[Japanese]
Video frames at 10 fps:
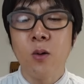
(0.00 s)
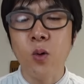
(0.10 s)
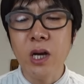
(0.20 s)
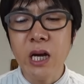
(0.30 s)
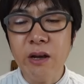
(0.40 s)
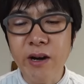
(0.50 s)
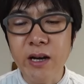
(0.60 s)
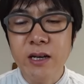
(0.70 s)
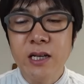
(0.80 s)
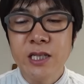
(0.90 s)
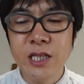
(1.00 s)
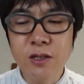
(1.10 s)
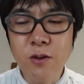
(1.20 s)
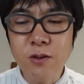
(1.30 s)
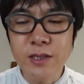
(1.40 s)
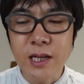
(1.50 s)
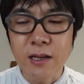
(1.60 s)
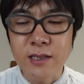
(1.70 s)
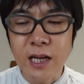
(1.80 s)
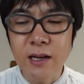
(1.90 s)
これからは素人
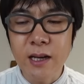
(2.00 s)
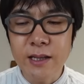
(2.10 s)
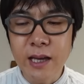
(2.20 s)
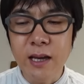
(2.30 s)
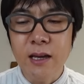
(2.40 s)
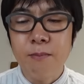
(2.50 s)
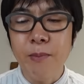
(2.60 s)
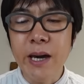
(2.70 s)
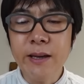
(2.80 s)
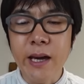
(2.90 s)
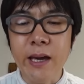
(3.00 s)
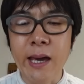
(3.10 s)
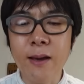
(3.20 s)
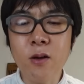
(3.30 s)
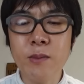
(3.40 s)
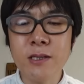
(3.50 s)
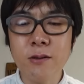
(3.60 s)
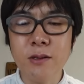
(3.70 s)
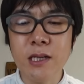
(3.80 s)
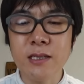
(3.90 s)
さん参加で毎回へんこめ
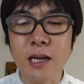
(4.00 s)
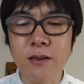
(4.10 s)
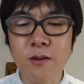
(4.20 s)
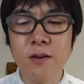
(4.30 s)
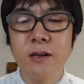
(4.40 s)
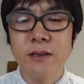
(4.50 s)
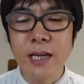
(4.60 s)
職人さんの